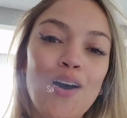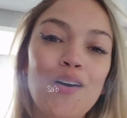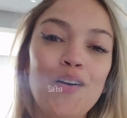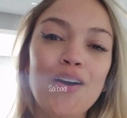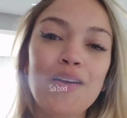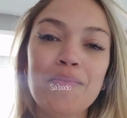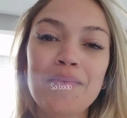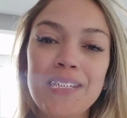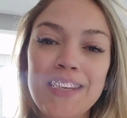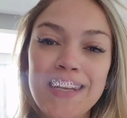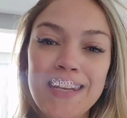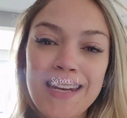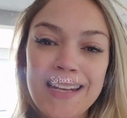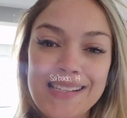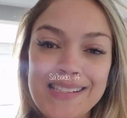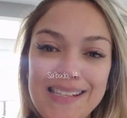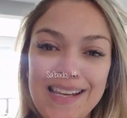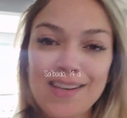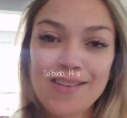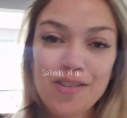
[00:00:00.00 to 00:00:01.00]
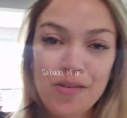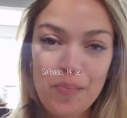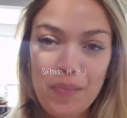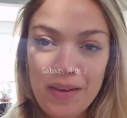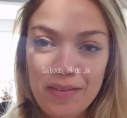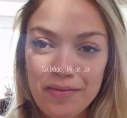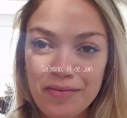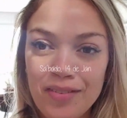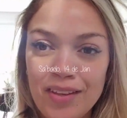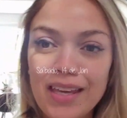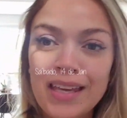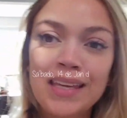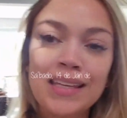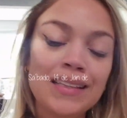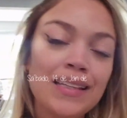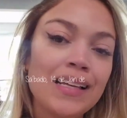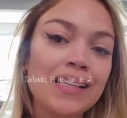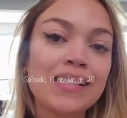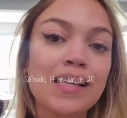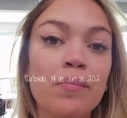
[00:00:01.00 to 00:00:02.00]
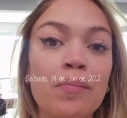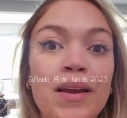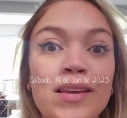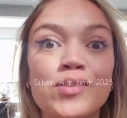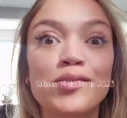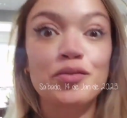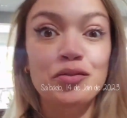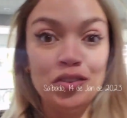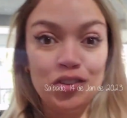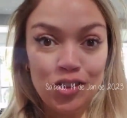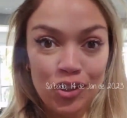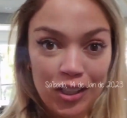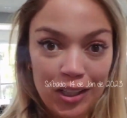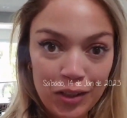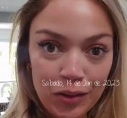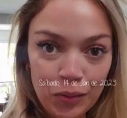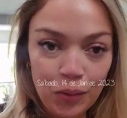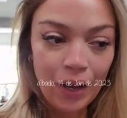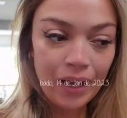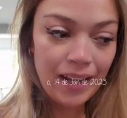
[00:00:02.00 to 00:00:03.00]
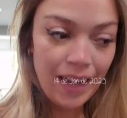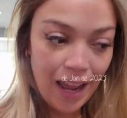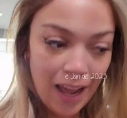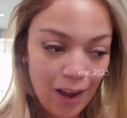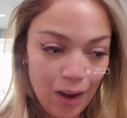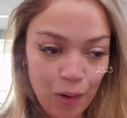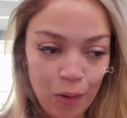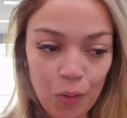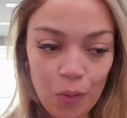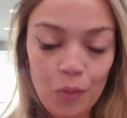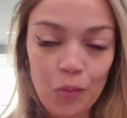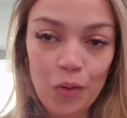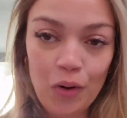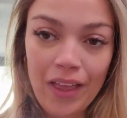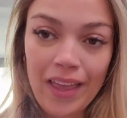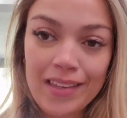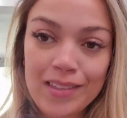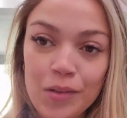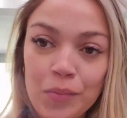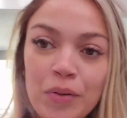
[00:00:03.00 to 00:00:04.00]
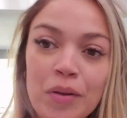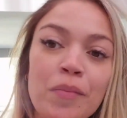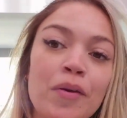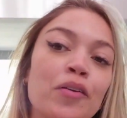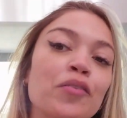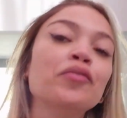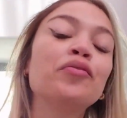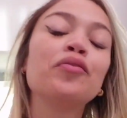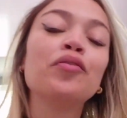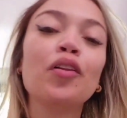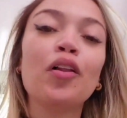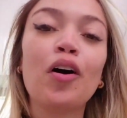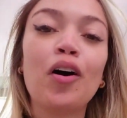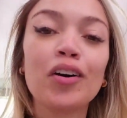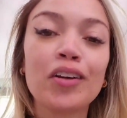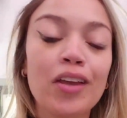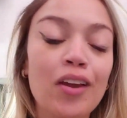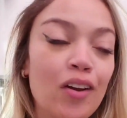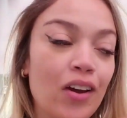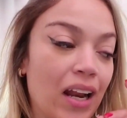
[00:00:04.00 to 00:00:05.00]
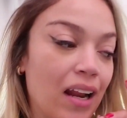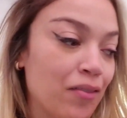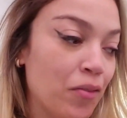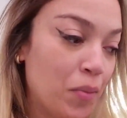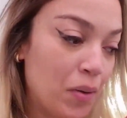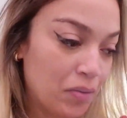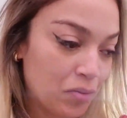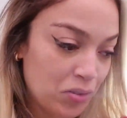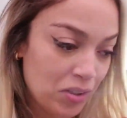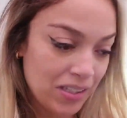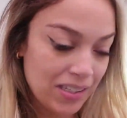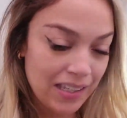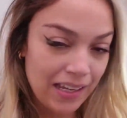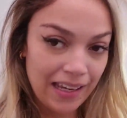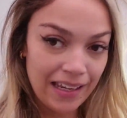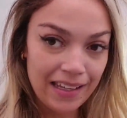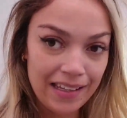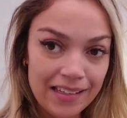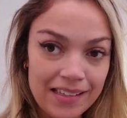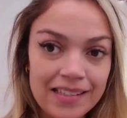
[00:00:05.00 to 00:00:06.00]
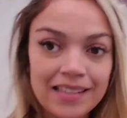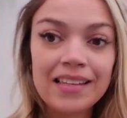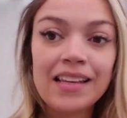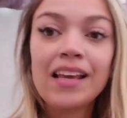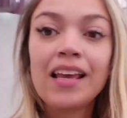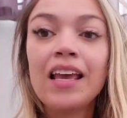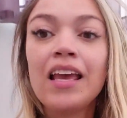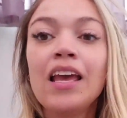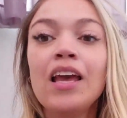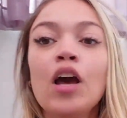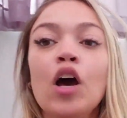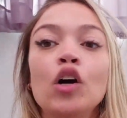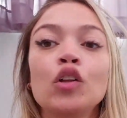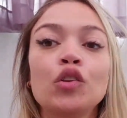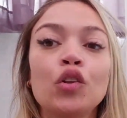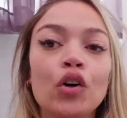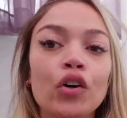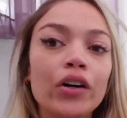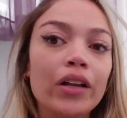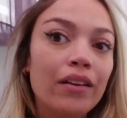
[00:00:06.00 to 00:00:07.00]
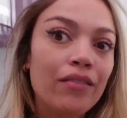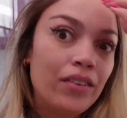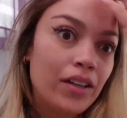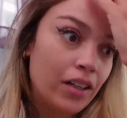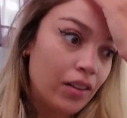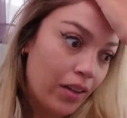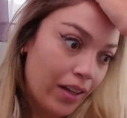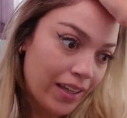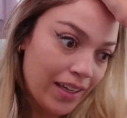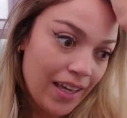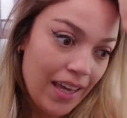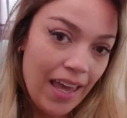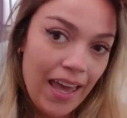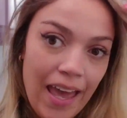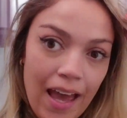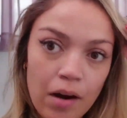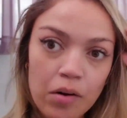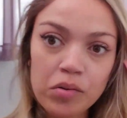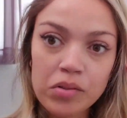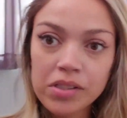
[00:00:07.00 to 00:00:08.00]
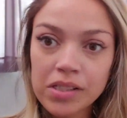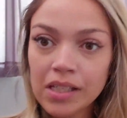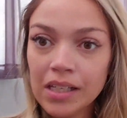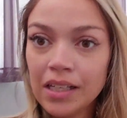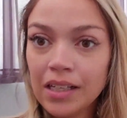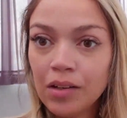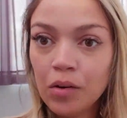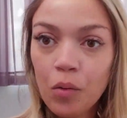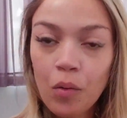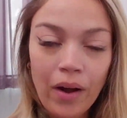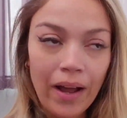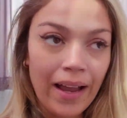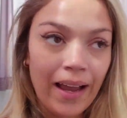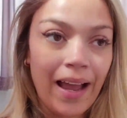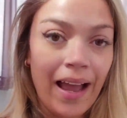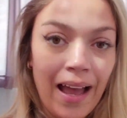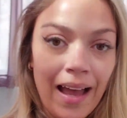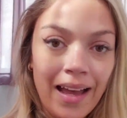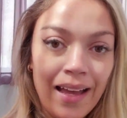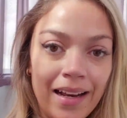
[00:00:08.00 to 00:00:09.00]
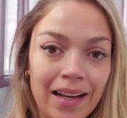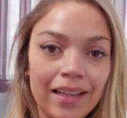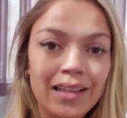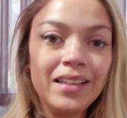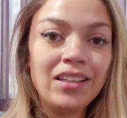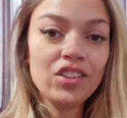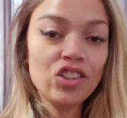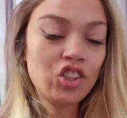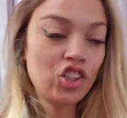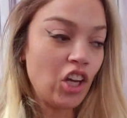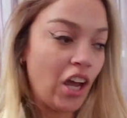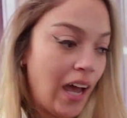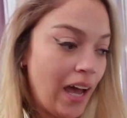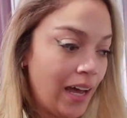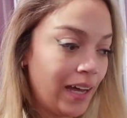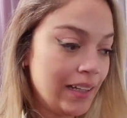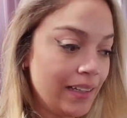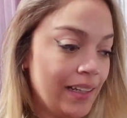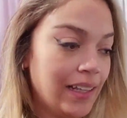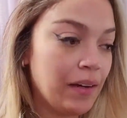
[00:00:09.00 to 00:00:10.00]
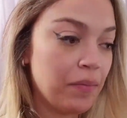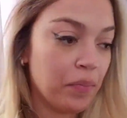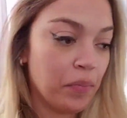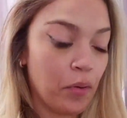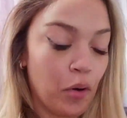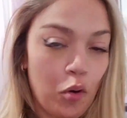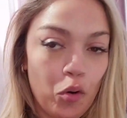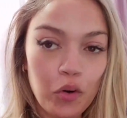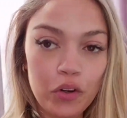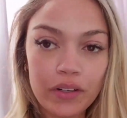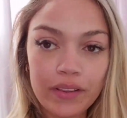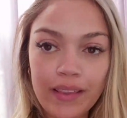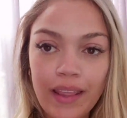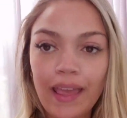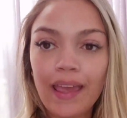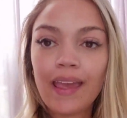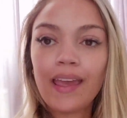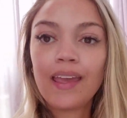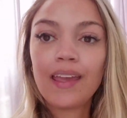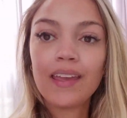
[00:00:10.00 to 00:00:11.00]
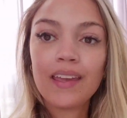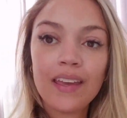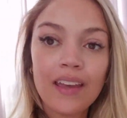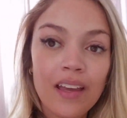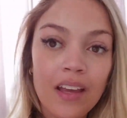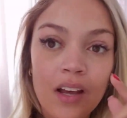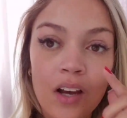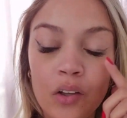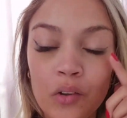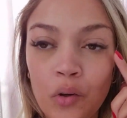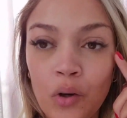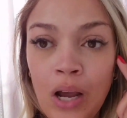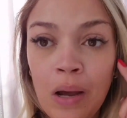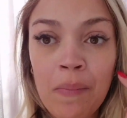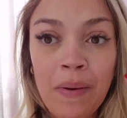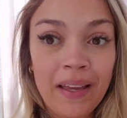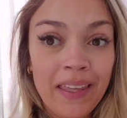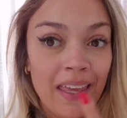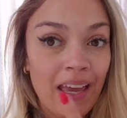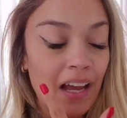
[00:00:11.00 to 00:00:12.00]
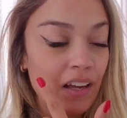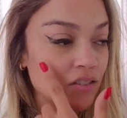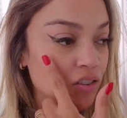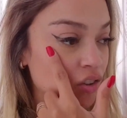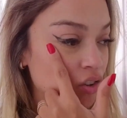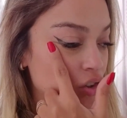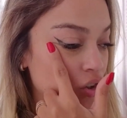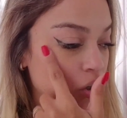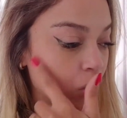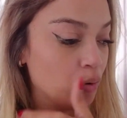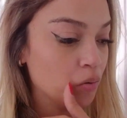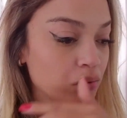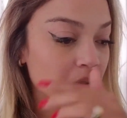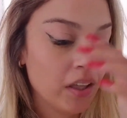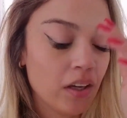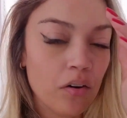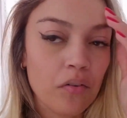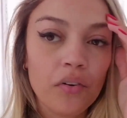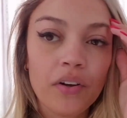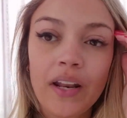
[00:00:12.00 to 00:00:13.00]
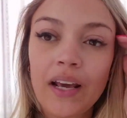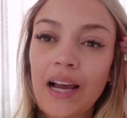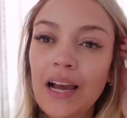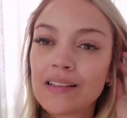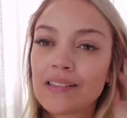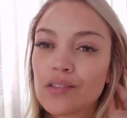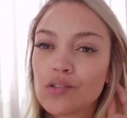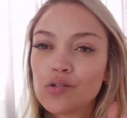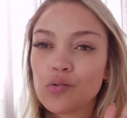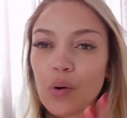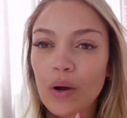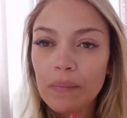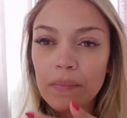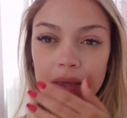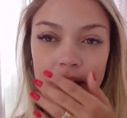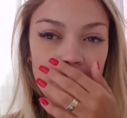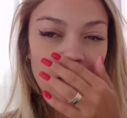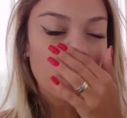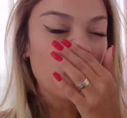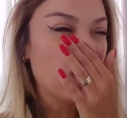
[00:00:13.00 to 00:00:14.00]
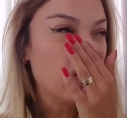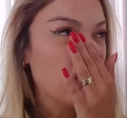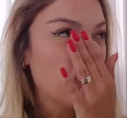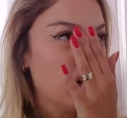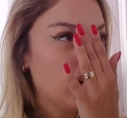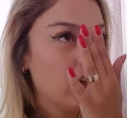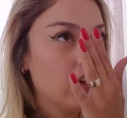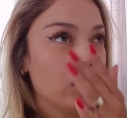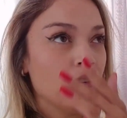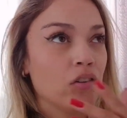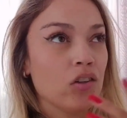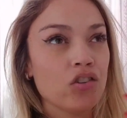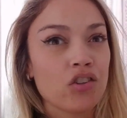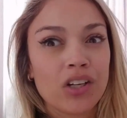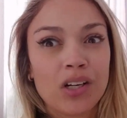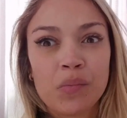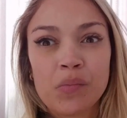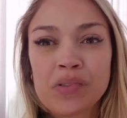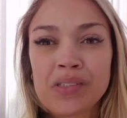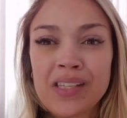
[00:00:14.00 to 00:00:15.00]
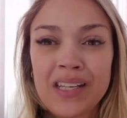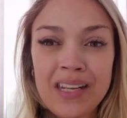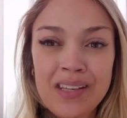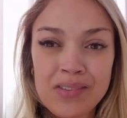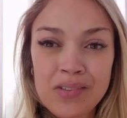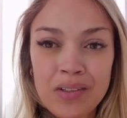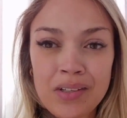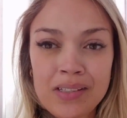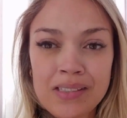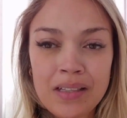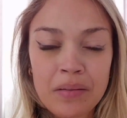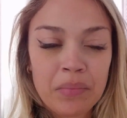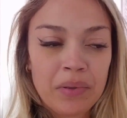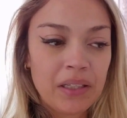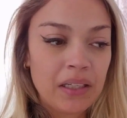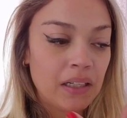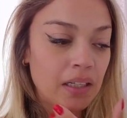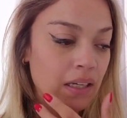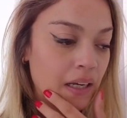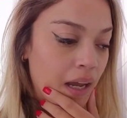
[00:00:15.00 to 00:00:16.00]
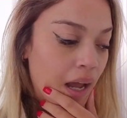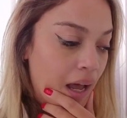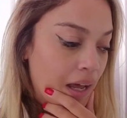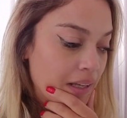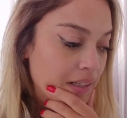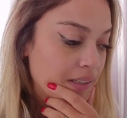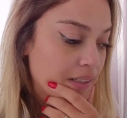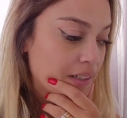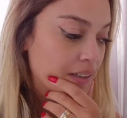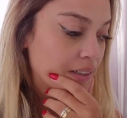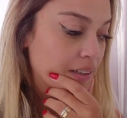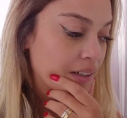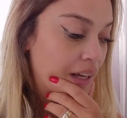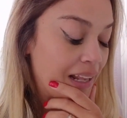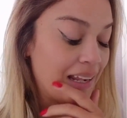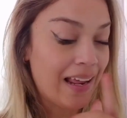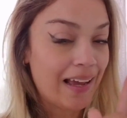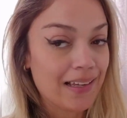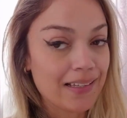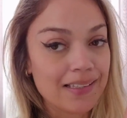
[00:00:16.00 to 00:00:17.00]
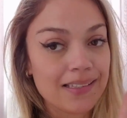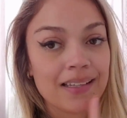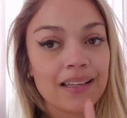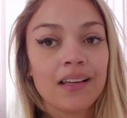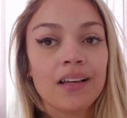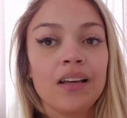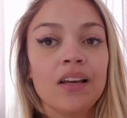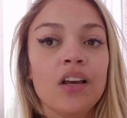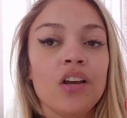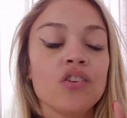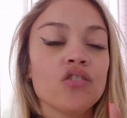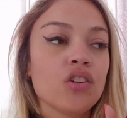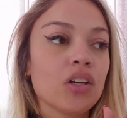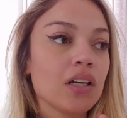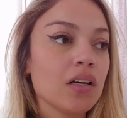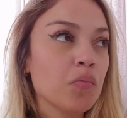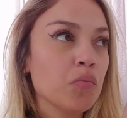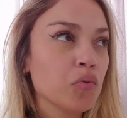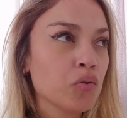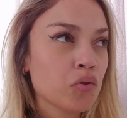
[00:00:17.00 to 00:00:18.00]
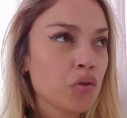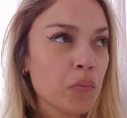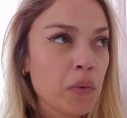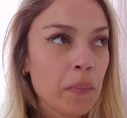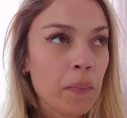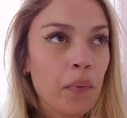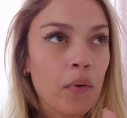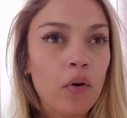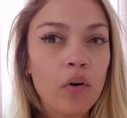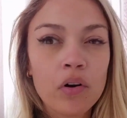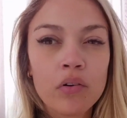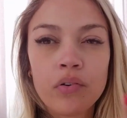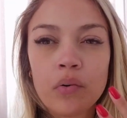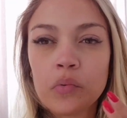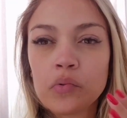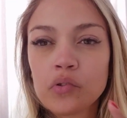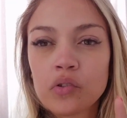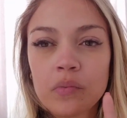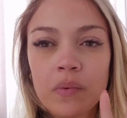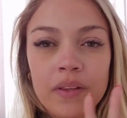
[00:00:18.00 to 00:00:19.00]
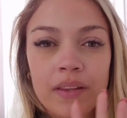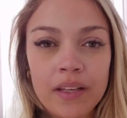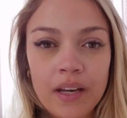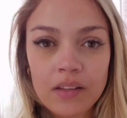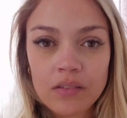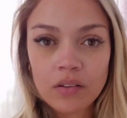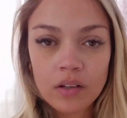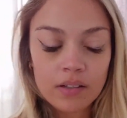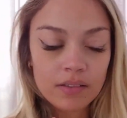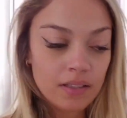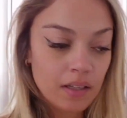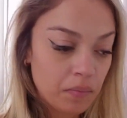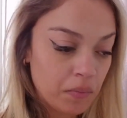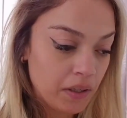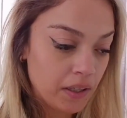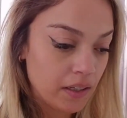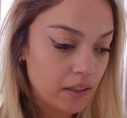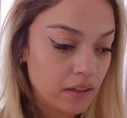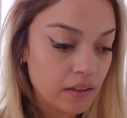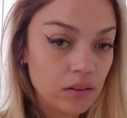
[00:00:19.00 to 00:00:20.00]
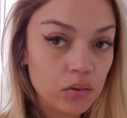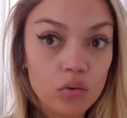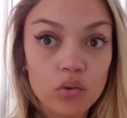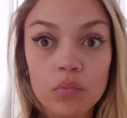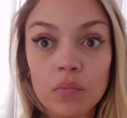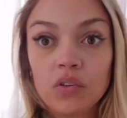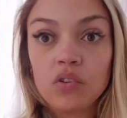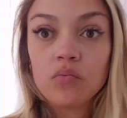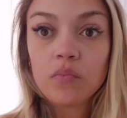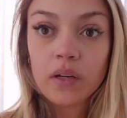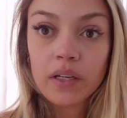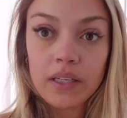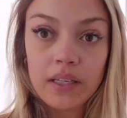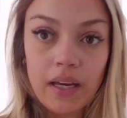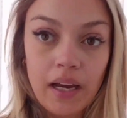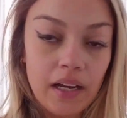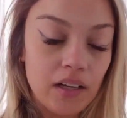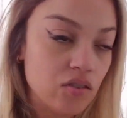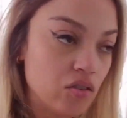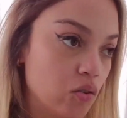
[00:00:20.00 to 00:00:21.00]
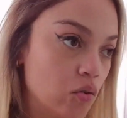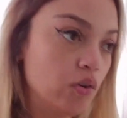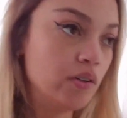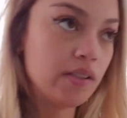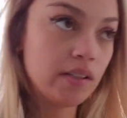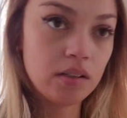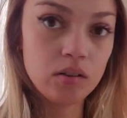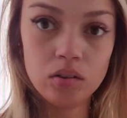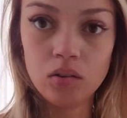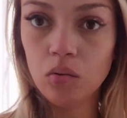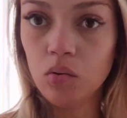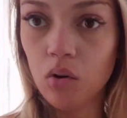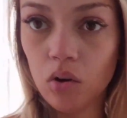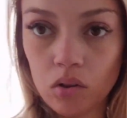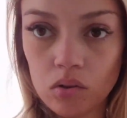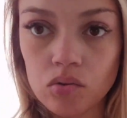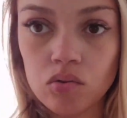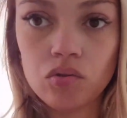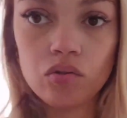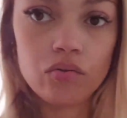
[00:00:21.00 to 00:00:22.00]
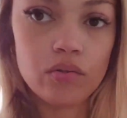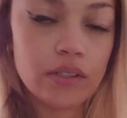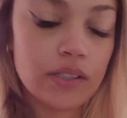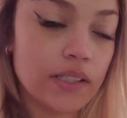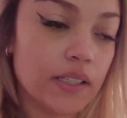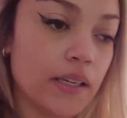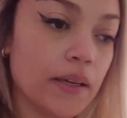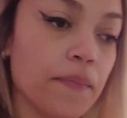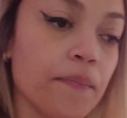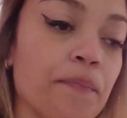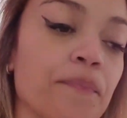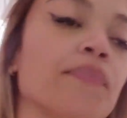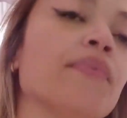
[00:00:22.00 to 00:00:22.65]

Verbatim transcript: Oi meninas, sejam bem-vindas a mais um vídeo aqui no canal. Esse é o primeiro vlog que eu gravo pra vocês. Tô gravando aqui realzão, com a cara inchada, acordei. Tô com a maquiagem de ontem, eu fui na casa de um amigo. Nós chegamos 3 horas da manhã em casa, aliás, chegamos uma e pouco, fomos dormir 3 horas da manhã, dormir de maquiagem, coisa que eu não gosto de fazer.